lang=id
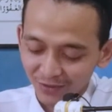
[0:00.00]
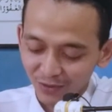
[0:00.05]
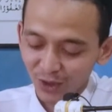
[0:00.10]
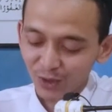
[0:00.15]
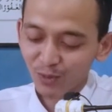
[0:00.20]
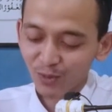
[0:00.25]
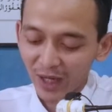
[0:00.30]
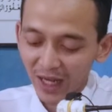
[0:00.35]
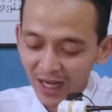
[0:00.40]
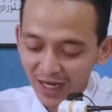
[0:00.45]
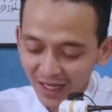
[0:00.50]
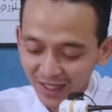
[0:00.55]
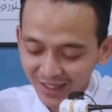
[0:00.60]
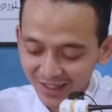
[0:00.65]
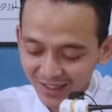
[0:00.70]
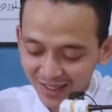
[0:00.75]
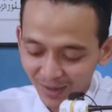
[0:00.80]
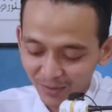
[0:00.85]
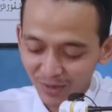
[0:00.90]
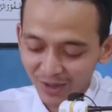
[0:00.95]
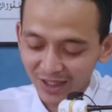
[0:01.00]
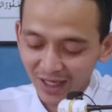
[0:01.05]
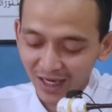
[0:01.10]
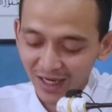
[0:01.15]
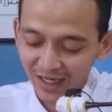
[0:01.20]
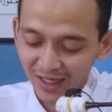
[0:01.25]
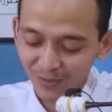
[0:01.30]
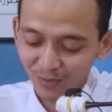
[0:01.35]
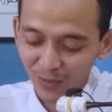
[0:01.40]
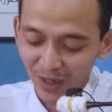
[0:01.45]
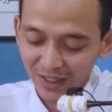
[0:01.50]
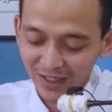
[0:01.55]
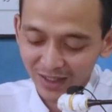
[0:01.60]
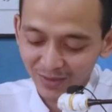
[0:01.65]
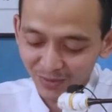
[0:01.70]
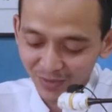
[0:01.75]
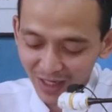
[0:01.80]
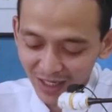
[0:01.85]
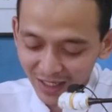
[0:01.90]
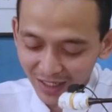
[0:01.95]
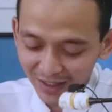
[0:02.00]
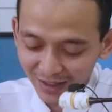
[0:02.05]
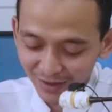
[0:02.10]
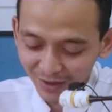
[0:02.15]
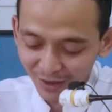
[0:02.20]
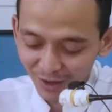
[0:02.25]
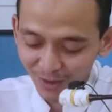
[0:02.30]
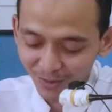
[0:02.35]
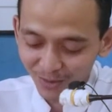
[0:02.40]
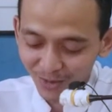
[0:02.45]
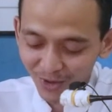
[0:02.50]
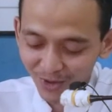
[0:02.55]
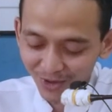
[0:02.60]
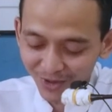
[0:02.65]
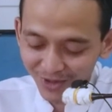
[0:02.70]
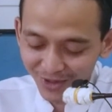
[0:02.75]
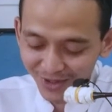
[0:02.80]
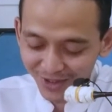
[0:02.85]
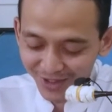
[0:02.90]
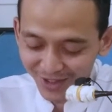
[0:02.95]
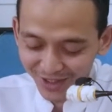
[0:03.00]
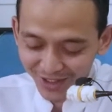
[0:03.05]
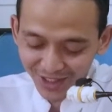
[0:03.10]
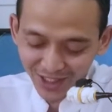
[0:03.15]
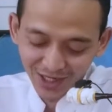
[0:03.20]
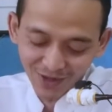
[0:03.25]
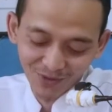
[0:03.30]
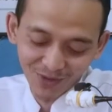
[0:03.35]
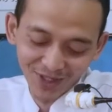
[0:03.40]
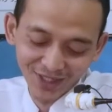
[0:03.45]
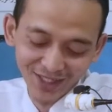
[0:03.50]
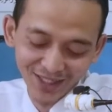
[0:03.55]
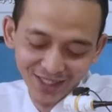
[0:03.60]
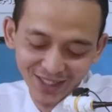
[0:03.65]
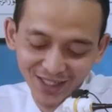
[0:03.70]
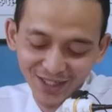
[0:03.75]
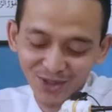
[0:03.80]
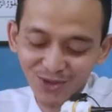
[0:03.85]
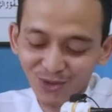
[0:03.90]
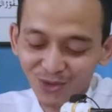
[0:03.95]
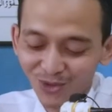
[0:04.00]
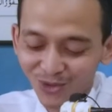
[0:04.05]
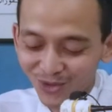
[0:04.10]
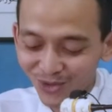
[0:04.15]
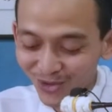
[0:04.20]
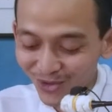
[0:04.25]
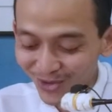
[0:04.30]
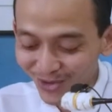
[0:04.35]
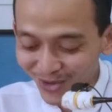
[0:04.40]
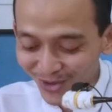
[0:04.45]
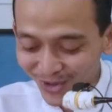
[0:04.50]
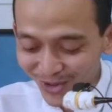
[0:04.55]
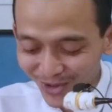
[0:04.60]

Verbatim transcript: wis melarat sampai saiki pancet melarat ya nopo ya wis suku